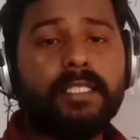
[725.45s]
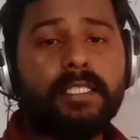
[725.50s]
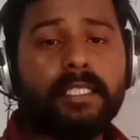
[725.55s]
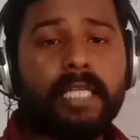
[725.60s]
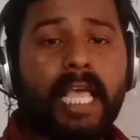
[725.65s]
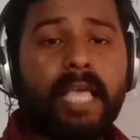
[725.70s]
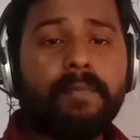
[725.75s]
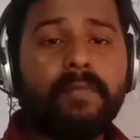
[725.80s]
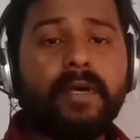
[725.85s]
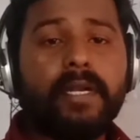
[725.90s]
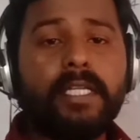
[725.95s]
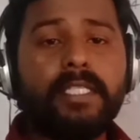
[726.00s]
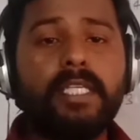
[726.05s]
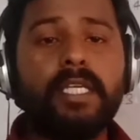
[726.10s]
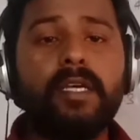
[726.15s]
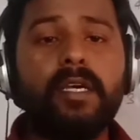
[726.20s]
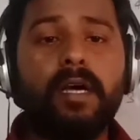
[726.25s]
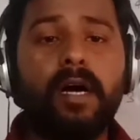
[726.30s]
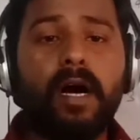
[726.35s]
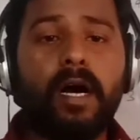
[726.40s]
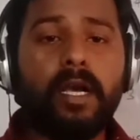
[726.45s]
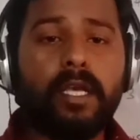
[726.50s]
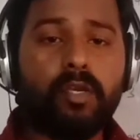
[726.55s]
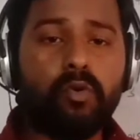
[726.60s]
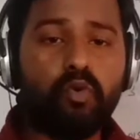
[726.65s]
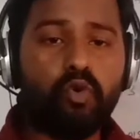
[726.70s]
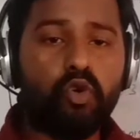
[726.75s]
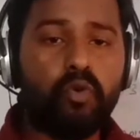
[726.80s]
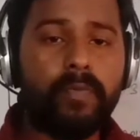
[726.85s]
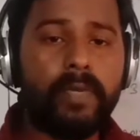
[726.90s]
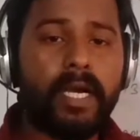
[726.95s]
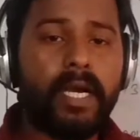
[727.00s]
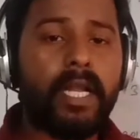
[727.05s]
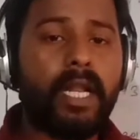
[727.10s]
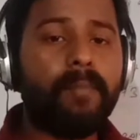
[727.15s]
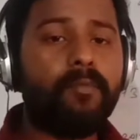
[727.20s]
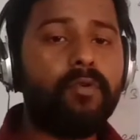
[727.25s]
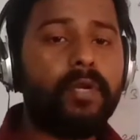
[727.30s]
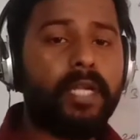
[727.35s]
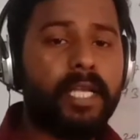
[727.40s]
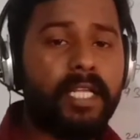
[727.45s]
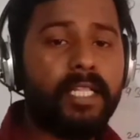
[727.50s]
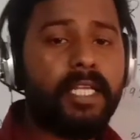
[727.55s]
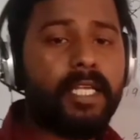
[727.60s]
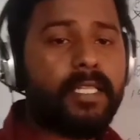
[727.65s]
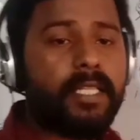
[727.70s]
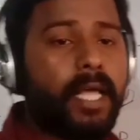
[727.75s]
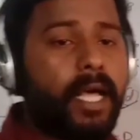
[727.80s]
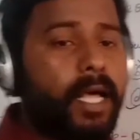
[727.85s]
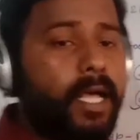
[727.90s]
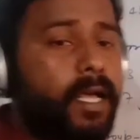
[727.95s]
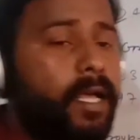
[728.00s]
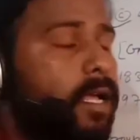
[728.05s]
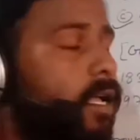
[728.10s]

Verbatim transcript: टाइप करने से यूट्यूब में अगर आपको नहीं दिखता है